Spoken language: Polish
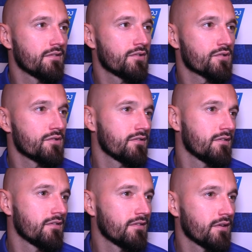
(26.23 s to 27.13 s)

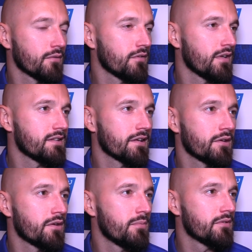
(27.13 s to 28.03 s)
cieszy zarówno nas, jak
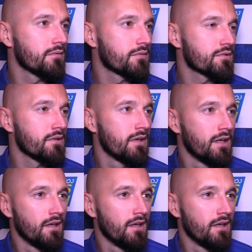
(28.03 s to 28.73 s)
i kibiców, którzy